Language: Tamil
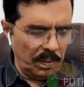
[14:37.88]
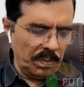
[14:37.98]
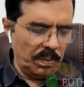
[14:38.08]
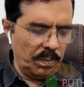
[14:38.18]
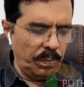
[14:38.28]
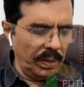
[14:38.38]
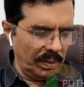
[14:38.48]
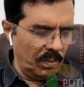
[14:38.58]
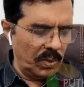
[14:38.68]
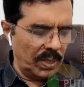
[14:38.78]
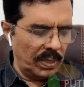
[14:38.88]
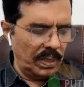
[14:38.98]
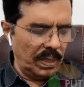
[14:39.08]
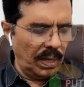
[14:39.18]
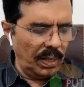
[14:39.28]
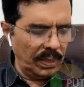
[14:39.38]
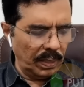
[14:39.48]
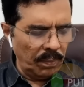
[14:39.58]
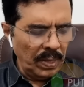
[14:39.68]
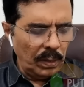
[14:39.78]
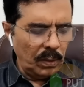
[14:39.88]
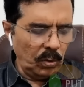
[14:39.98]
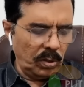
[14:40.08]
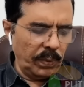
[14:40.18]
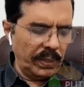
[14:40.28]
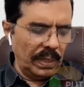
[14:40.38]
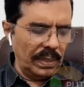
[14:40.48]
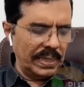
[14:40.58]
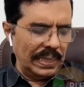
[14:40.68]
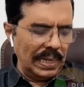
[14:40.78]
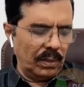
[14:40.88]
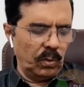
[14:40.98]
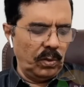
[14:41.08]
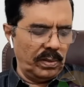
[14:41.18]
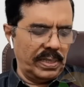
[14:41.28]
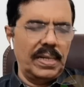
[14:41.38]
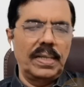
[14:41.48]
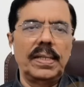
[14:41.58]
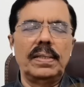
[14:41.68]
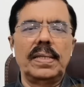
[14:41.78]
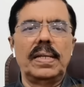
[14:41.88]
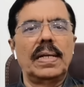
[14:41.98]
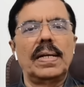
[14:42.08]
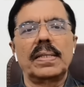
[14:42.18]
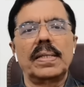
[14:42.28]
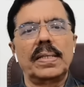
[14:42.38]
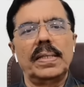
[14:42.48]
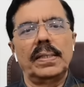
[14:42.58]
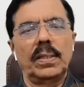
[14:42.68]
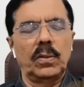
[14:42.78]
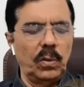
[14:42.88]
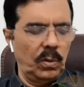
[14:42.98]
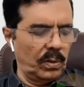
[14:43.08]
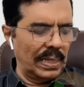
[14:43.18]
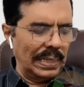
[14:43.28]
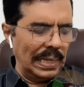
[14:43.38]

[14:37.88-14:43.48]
பார்க்க முடியுது ஆக நூத்தி பதினாலு சீட்ல தொண்ணூறு சீட்டுக்கு தான் தேர்தல் நடந்திருக்குது அந்த தொண்ணூறு சீட்ல